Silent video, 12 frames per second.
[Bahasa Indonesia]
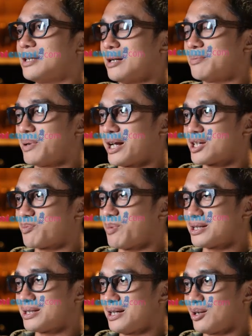tanpa
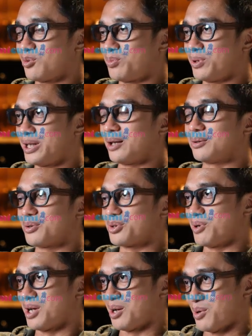rekspasi aku pilih Allah
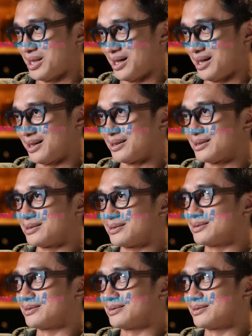Subhanahu wa taala